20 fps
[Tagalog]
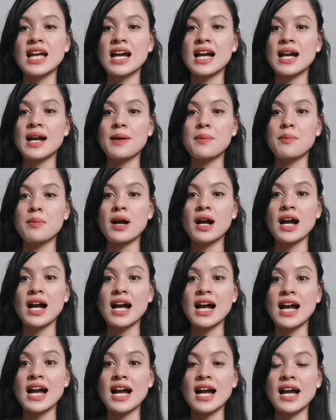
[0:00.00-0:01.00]
na
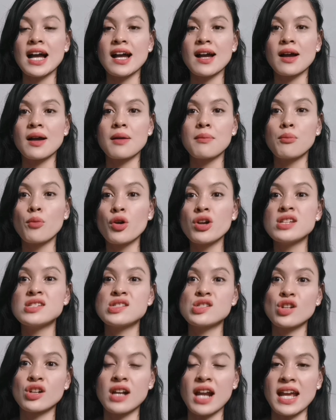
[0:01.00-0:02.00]
mga
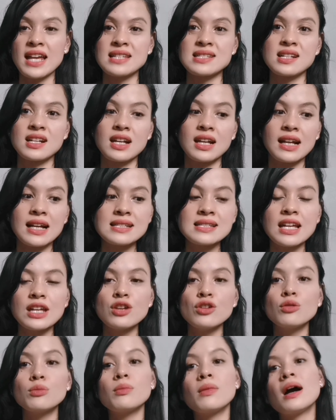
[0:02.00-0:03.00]
moisturizer.
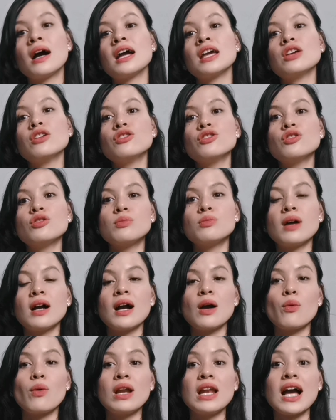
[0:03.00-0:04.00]
Kasi yung mga, yun yung
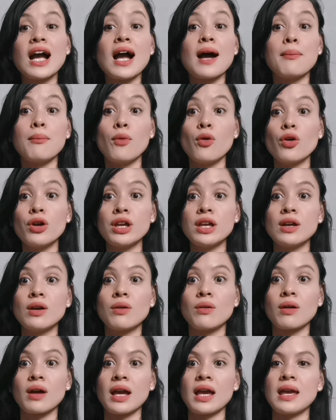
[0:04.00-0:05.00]
mga walang amoy,
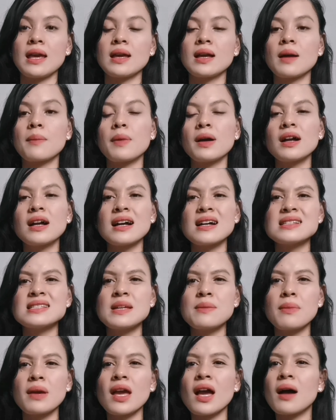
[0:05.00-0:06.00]
okay? Kapag
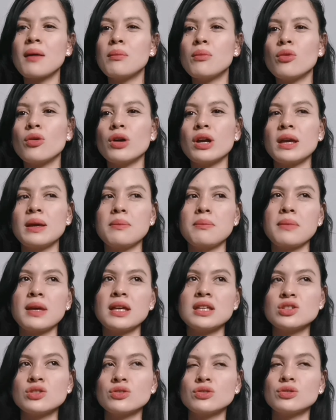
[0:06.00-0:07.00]
kasi may amoy,
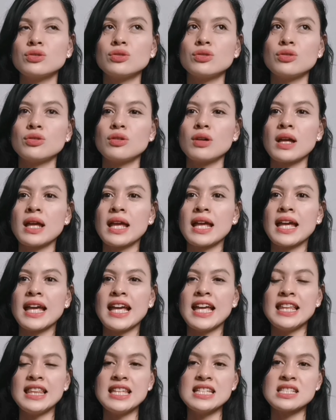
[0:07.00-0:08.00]
medyo
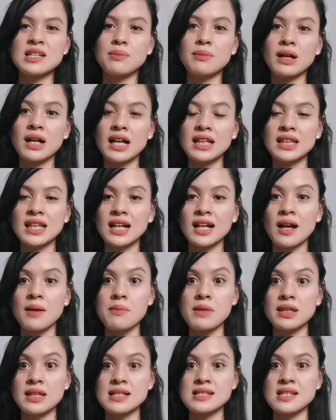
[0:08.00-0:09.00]
hindi siya magandang
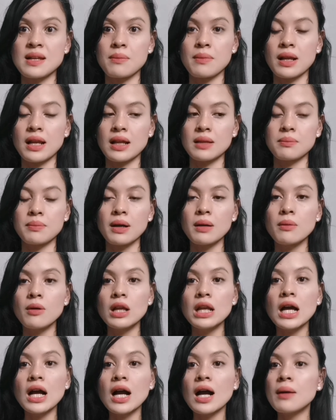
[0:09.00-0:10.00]
gamitin sa balat. Pag
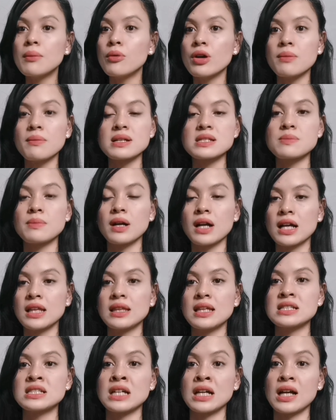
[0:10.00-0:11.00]
walang amoy, mas
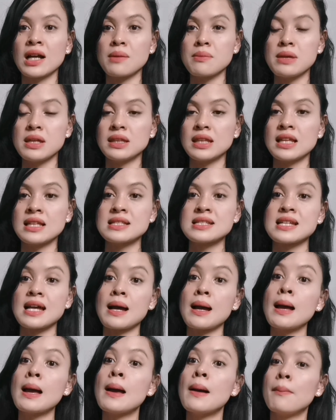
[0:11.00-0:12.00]
maganda siyang gamitin
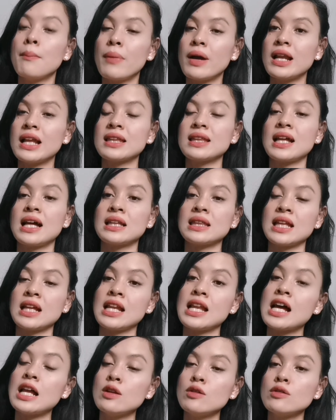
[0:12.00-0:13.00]
sa balat
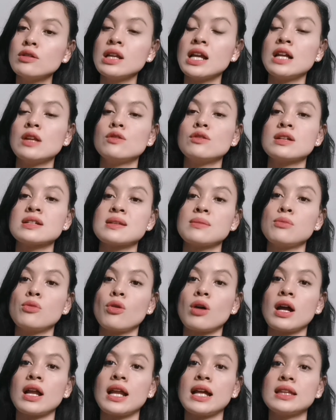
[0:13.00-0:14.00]
natin, lalong-lalo na sa
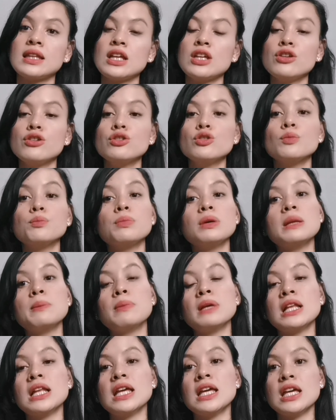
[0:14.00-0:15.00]
mukha natin. Yun yung
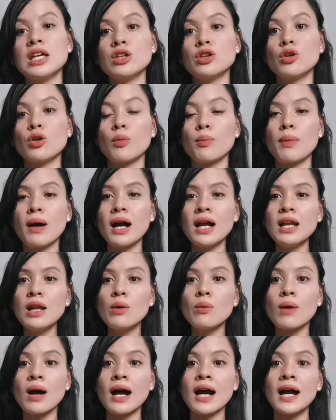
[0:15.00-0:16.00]
pipiliin nyo.
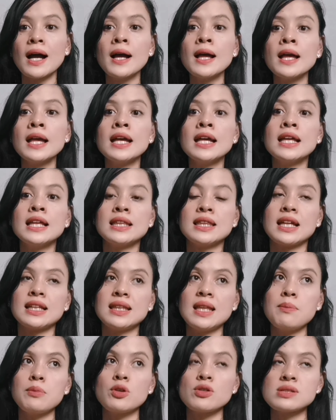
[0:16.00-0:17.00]
Pangalawa, na
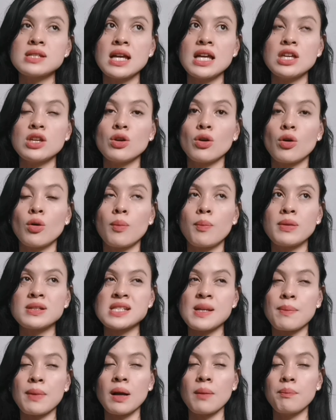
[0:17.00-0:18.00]
tip ko sa inyo,
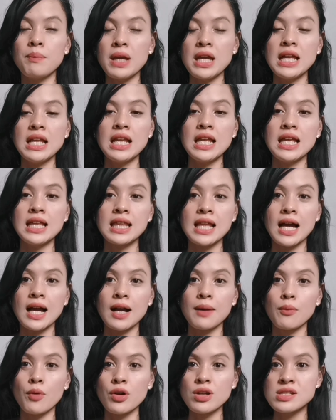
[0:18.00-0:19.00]
sa pagpili
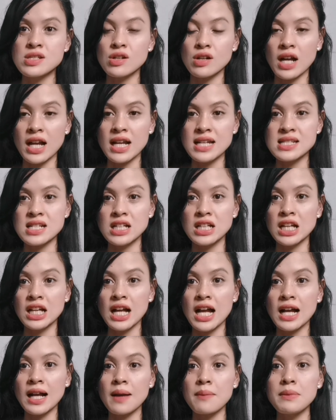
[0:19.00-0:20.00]
ng moisturizer na
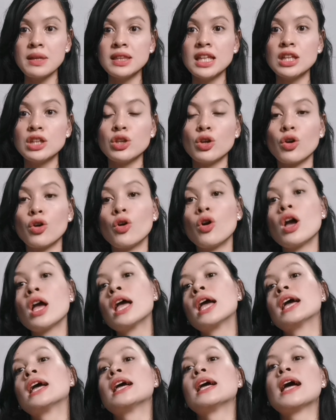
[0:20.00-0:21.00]
gagamitin nyo,
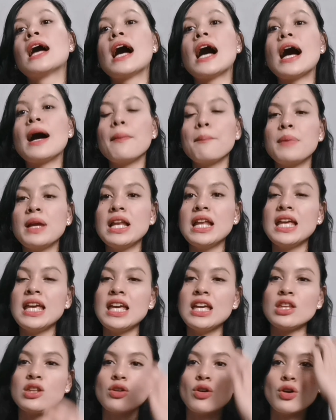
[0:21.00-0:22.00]
ang
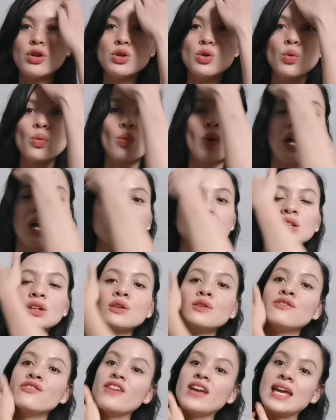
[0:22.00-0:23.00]
piliin nyo yung
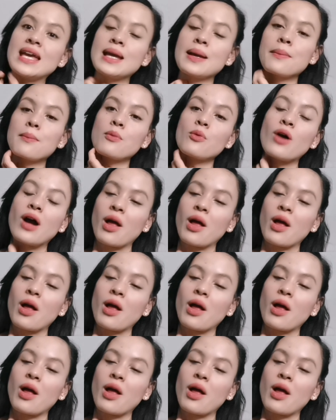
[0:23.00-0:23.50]
water base.